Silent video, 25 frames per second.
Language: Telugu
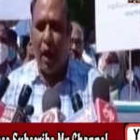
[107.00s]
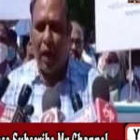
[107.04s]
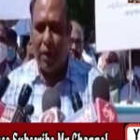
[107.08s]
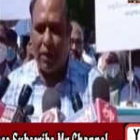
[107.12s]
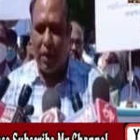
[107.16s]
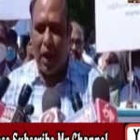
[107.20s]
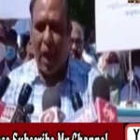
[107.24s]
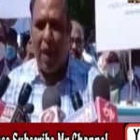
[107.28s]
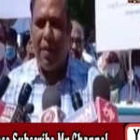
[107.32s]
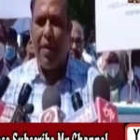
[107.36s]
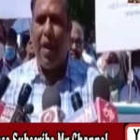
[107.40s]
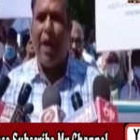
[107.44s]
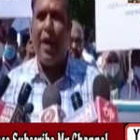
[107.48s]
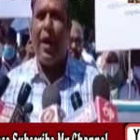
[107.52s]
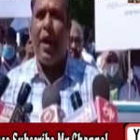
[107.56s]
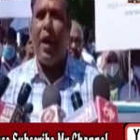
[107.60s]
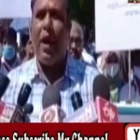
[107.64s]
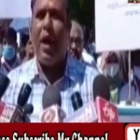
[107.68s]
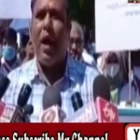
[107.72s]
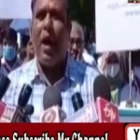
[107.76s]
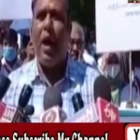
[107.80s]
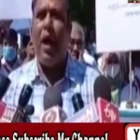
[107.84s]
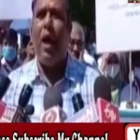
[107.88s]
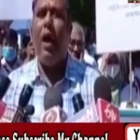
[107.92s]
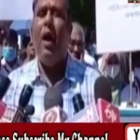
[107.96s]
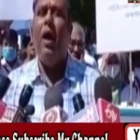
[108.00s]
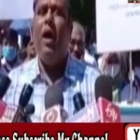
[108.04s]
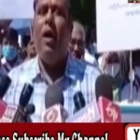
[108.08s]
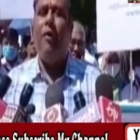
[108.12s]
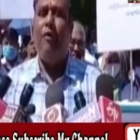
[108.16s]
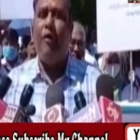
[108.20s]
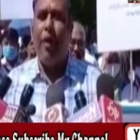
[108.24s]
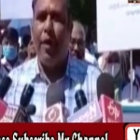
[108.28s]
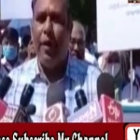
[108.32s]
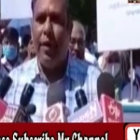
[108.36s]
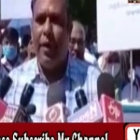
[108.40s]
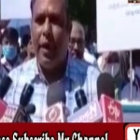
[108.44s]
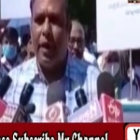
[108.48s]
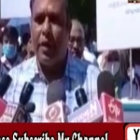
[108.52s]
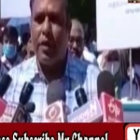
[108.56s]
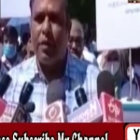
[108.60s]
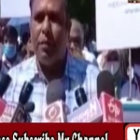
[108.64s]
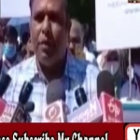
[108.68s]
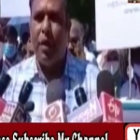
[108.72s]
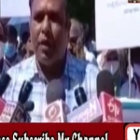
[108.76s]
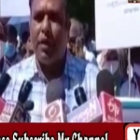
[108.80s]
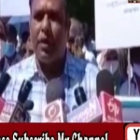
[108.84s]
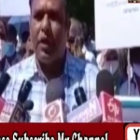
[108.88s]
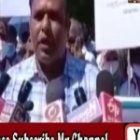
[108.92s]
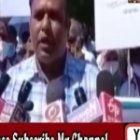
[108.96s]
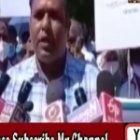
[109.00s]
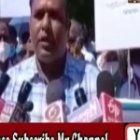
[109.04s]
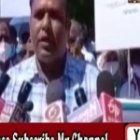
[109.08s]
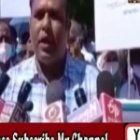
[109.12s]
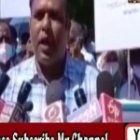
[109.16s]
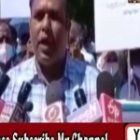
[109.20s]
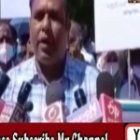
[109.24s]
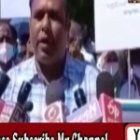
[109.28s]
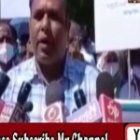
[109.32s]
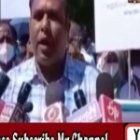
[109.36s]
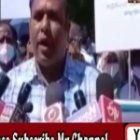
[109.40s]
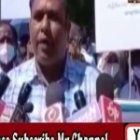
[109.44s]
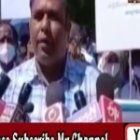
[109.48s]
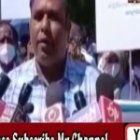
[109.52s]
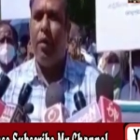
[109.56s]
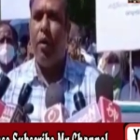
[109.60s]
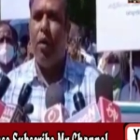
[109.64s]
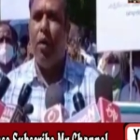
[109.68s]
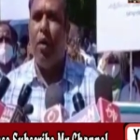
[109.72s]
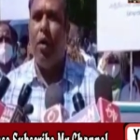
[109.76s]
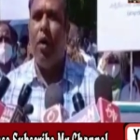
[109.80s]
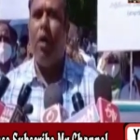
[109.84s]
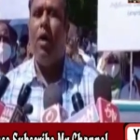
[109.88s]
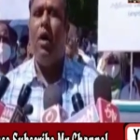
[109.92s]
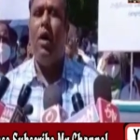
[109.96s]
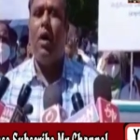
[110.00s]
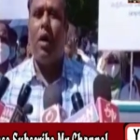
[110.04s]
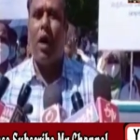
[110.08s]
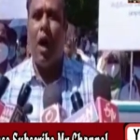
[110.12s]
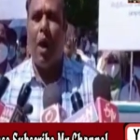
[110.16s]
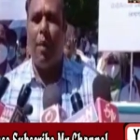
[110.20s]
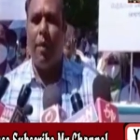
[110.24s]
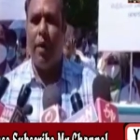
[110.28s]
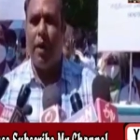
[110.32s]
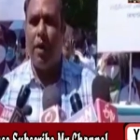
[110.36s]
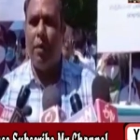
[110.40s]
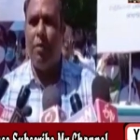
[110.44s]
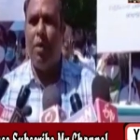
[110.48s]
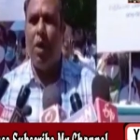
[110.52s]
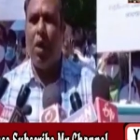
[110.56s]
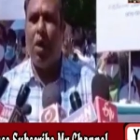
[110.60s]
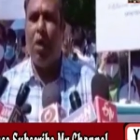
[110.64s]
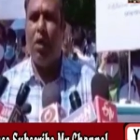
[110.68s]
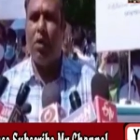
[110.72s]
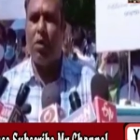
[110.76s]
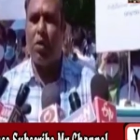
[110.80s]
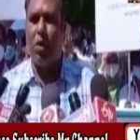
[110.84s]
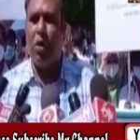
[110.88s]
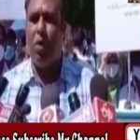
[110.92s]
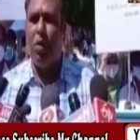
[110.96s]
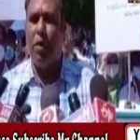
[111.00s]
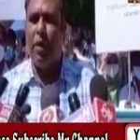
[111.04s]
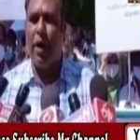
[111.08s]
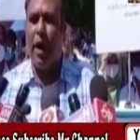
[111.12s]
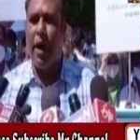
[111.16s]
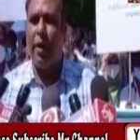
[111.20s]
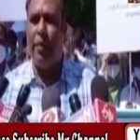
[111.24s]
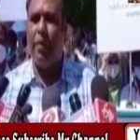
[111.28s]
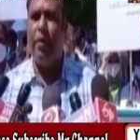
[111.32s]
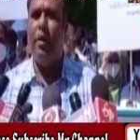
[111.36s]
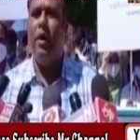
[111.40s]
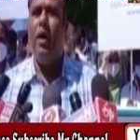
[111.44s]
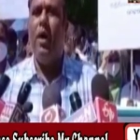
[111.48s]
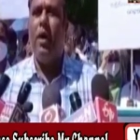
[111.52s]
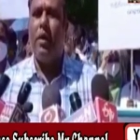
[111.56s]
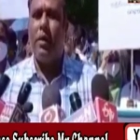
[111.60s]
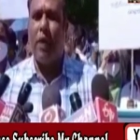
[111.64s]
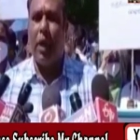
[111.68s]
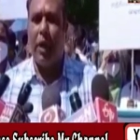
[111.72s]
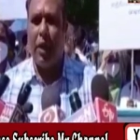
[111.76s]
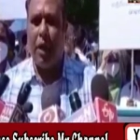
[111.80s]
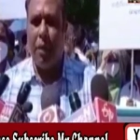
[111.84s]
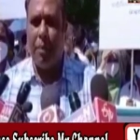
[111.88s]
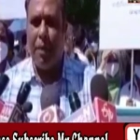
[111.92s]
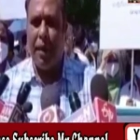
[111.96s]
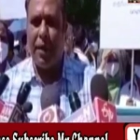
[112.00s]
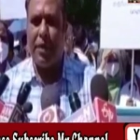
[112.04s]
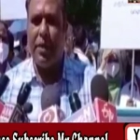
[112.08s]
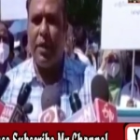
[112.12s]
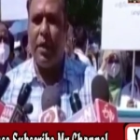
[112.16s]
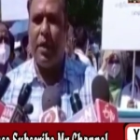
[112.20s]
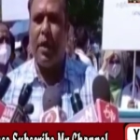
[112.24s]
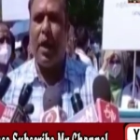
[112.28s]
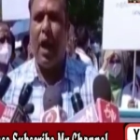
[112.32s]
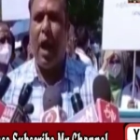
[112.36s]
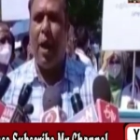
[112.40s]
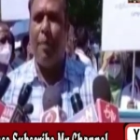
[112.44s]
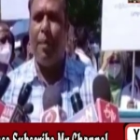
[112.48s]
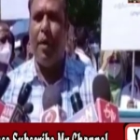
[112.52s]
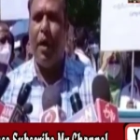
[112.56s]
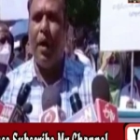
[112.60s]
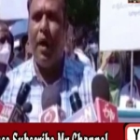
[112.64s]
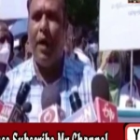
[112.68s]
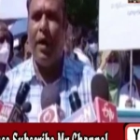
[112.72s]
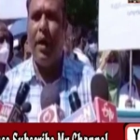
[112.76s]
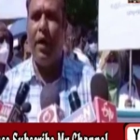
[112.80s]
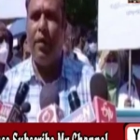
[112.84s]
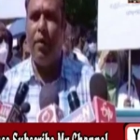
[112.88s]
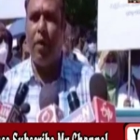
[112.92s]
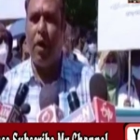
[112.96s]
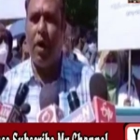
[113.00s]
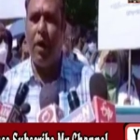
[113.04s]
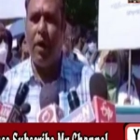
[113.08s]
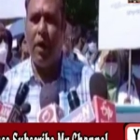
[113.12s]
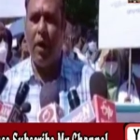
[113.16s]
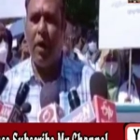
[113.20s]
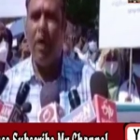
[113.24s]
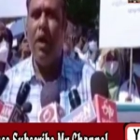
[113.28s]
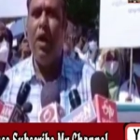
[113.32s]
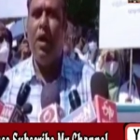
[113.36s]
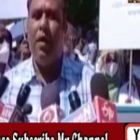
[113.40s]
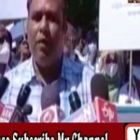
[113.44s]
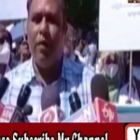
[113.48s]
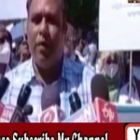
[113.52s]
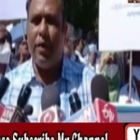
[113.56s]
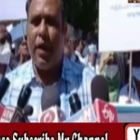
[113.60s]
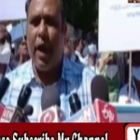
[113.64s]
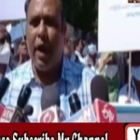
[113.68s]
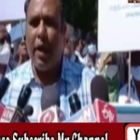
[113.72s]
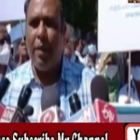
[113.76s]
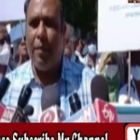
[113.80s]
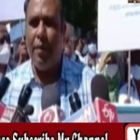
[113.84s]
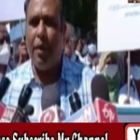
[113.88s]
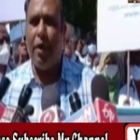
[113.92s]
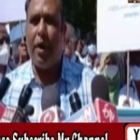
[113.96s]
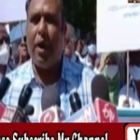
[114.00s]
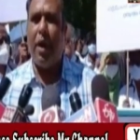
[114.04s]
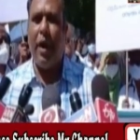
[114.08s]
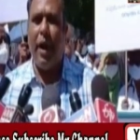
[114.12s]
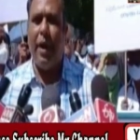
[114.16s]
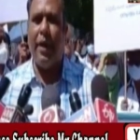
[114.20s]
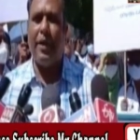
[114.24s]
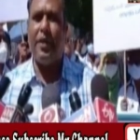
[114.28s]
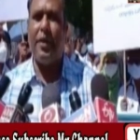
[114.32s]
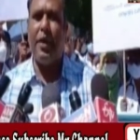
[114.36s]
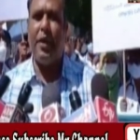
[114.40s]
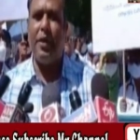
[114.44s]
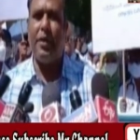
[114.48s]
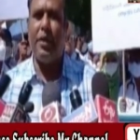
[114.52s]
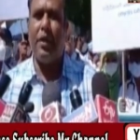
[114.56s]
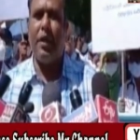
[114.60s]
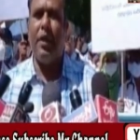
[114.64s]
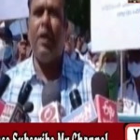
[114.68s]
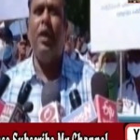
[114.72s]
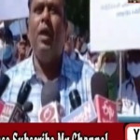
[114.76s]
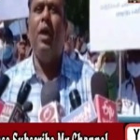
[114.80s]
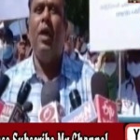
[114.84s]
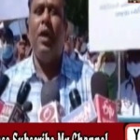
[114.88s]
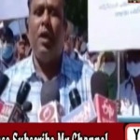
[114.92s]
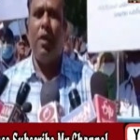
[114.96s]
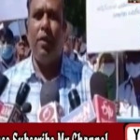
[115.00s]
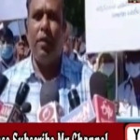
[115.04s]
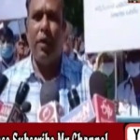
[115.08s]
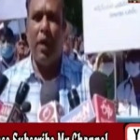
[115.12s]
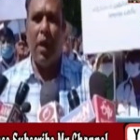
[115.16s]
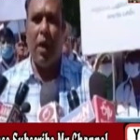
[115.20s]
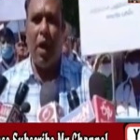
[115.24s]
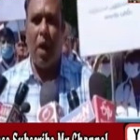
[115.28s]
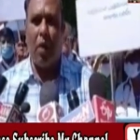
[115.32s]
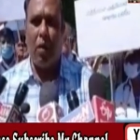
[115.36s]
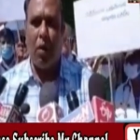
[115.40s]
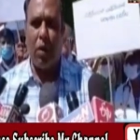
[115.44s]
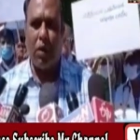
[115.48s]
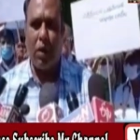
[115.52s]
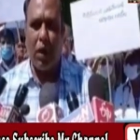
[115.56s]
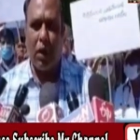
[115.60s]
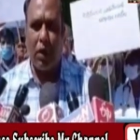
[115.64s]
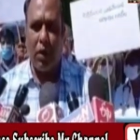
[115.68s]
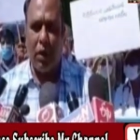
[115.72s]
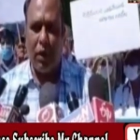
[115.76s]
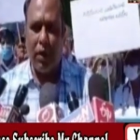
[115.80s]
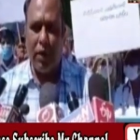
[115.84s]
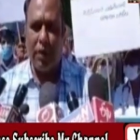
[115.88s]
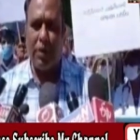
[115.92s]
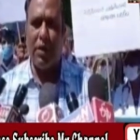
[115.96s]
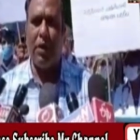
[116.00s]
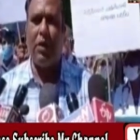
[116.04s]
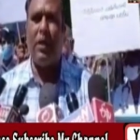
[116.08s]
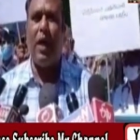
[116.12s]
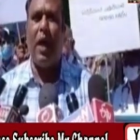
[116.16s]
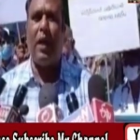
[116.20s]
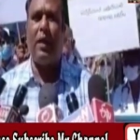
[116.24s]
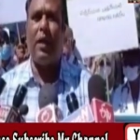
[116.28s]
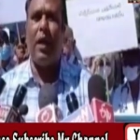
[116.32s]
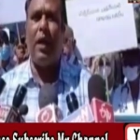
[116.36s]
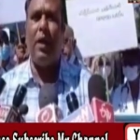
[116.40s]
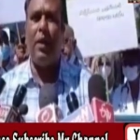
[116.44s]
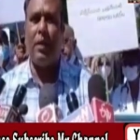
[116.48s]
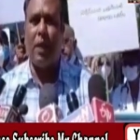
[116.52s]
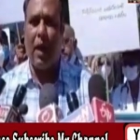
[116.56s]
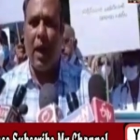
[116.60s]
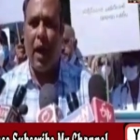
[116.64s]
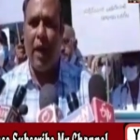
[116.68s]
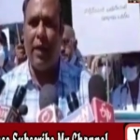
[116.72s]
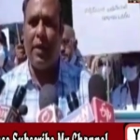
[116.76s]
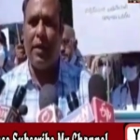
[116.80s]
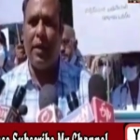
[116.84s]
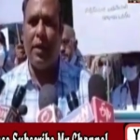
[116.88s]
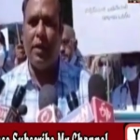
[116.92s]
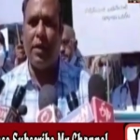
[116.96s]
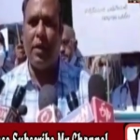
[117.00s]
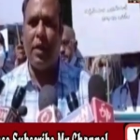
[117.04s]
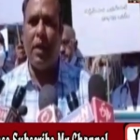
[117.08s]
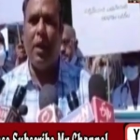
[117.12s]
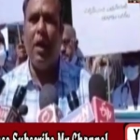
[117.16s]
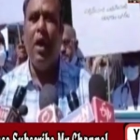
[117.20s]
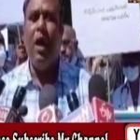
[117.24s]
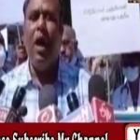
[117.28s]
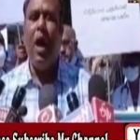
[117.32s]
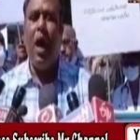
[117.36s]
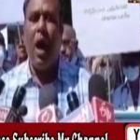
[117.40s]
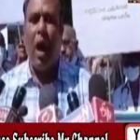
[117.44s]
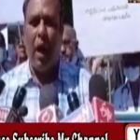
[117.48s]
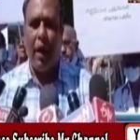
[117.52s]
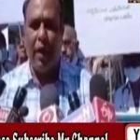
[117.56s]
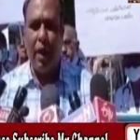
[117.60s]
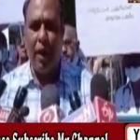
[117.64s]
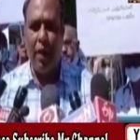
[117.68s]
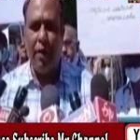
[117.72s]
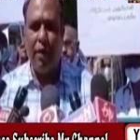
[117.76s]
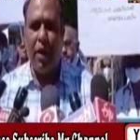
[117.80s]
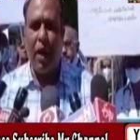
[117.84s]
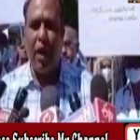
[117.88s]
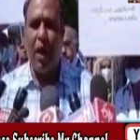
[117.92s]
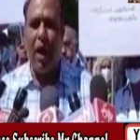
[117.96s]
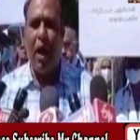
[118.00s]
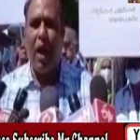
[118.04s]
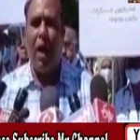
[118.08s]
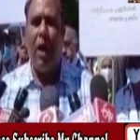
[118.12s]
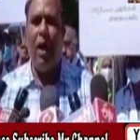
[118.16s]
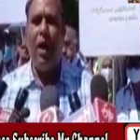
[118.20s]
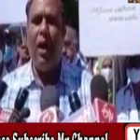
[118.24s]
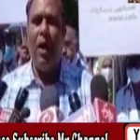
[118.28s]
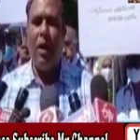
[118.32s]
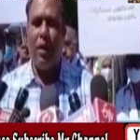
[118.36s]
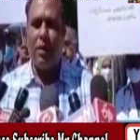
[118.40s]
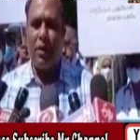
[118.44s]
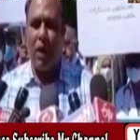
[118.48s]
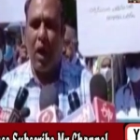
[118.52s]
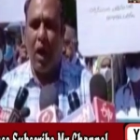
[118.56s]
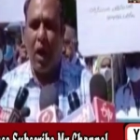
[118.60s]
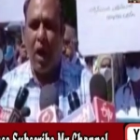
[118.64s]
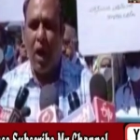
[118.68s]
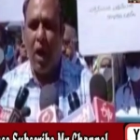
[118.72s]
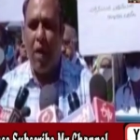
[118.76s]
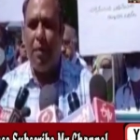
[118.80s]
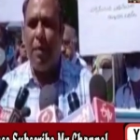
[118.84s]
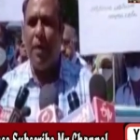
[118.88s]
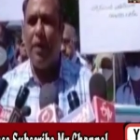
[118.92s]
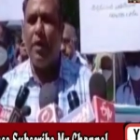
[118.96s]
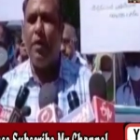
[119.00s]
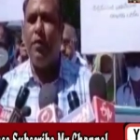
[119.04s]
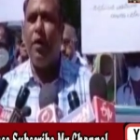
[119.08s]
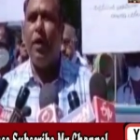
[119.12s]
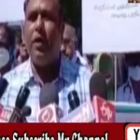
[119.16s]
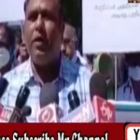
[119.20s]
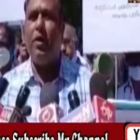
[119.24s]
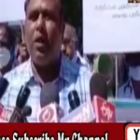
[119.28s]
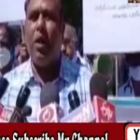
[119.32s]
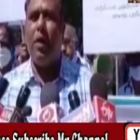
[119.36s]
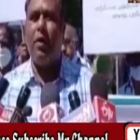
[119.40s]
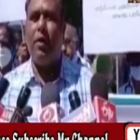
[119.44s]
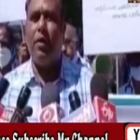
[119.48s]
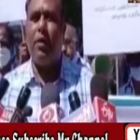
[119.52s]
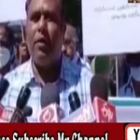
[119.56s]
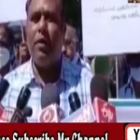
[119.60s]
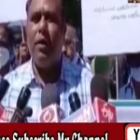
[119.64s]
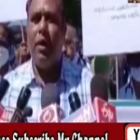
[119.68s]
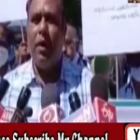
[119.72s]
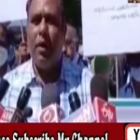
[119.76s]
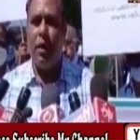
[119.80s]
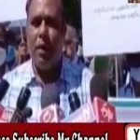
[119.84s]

అసాధారణంగా ఫైవ్ ఇయర్స్ మీరు చేసినారు కర్నూలులో కాబట్టి మీరు లిస్ట్లో ఉన్నారు థర్టీ పర్సెంట్ క్యాపింగ్ అనేది ఒకటి విధానమును క్రియేట్ చేసి ఈ విధంగా కొత్తటువంటి సిద్ధాంతాలను తయారు చేసి అనేవిధంగా చాలామంది వైద్యులను